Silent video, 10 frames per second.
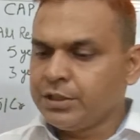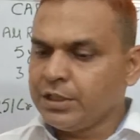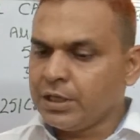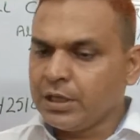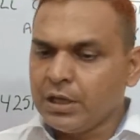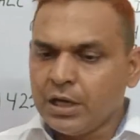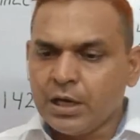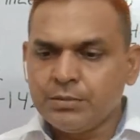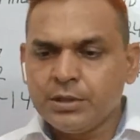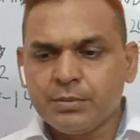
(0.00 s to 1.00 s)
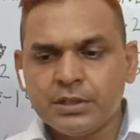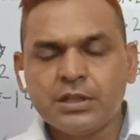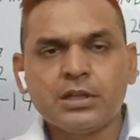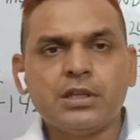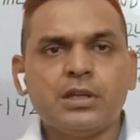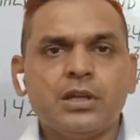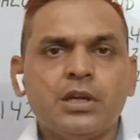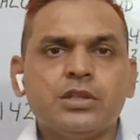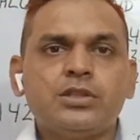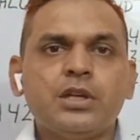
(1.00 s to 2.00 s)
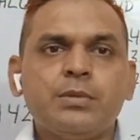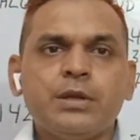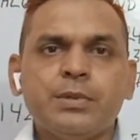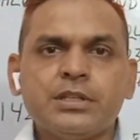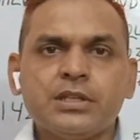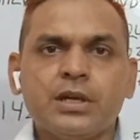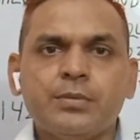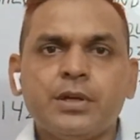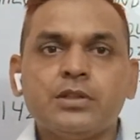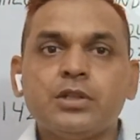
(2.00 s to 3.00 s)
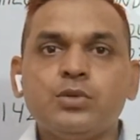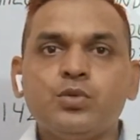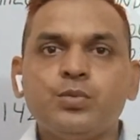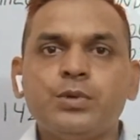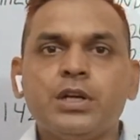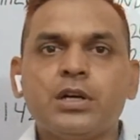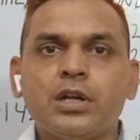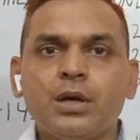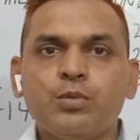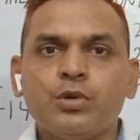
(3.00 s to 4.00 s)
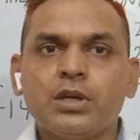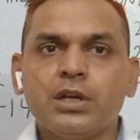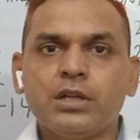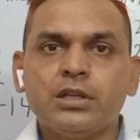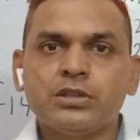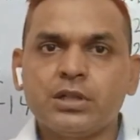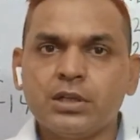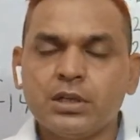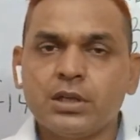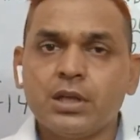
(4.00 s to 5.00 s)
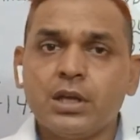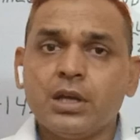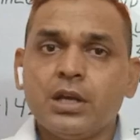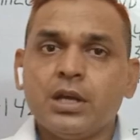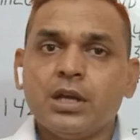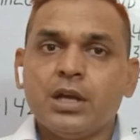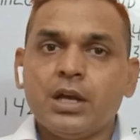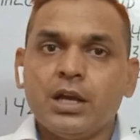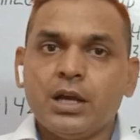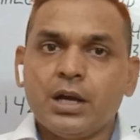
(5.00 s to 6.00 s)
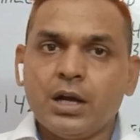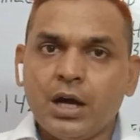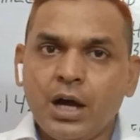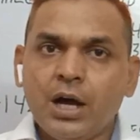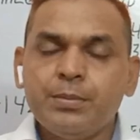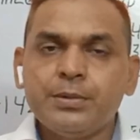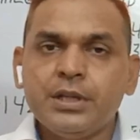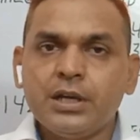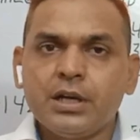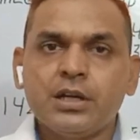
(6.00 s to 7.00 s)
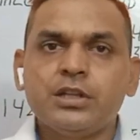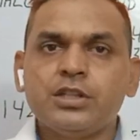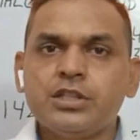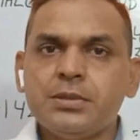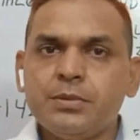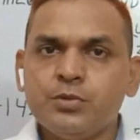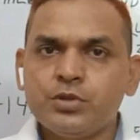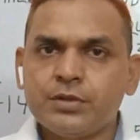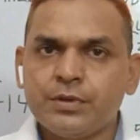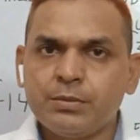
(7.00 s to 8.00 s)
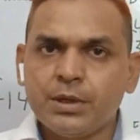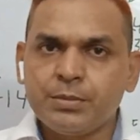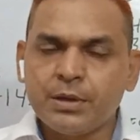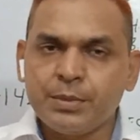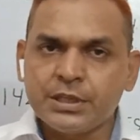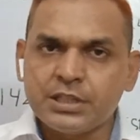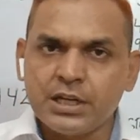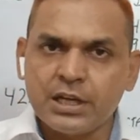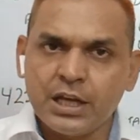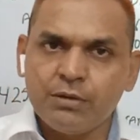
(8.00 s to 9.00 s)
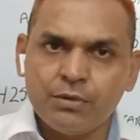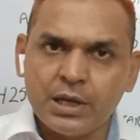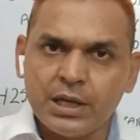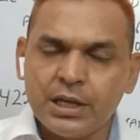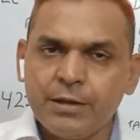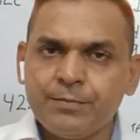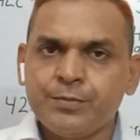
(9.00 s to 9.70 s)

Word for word: ठीक है हमने बंद कर दी सर हमारे पैसे कहाँ पे हैं सर डूब गए खराब हो गए गल गए सड़ गए आपने अगर किसी भी म्यूचुअल फंड में अपना पैसा लगाया हुआ है